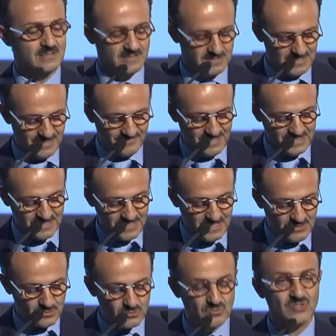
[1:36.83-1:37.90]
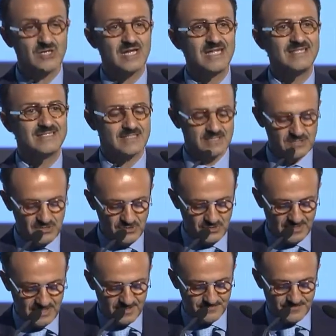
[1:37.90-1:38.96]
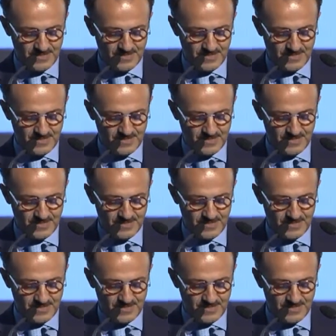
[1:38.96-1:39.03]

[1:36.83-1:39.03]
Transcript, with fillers: eh, di avere dietro un'organizzazione